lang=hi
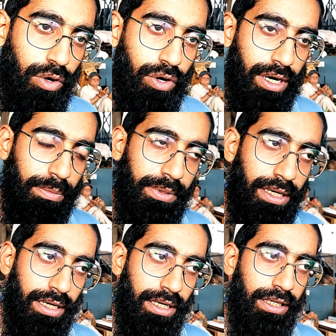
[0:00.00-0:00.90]
और
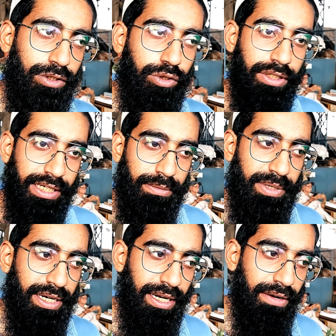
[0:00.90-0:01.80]
आपका जो तीन
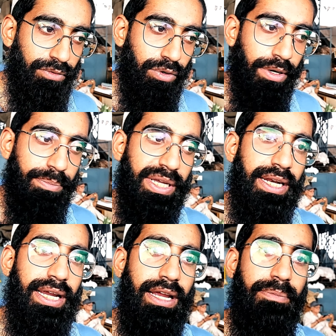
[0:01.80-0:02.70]
नंबर है वो बिक
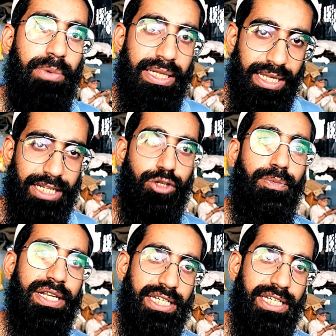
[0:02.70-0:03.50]
रहे हैं पैंतालीस रुपये